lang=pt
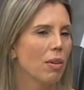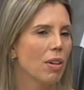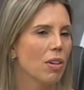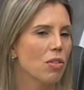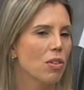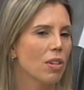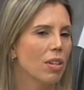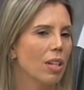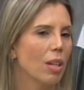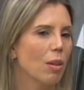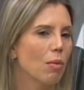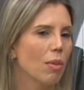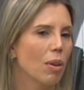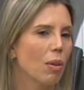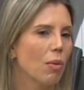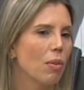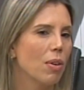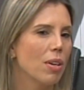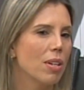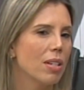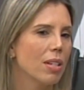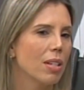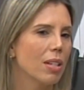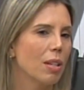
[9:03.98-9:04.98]
acho que tem uma
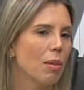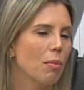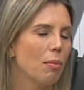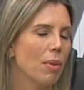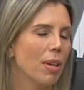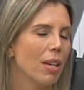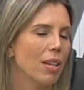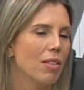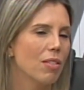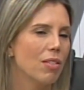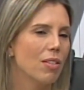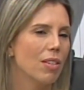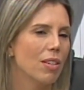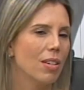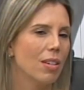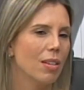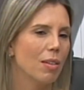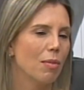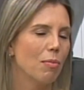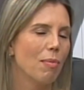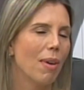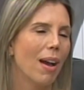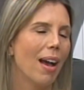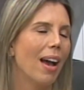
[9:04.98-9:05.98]
coisa também
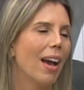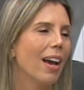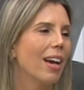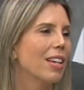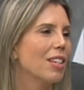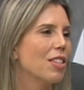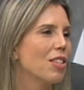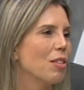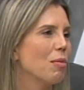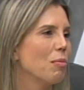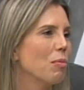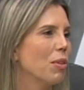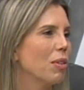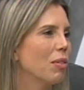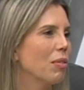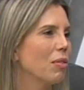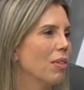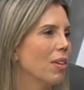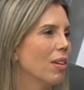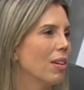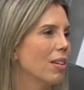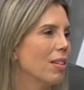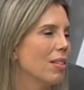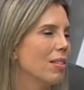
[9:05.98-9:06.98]
de marketing
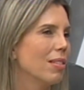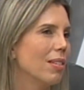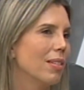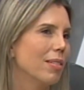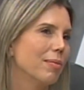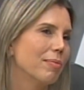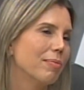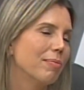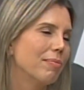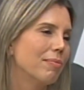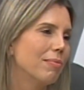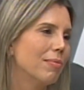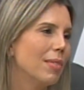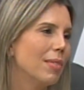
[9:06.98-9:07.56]
muito assim. Tem, tem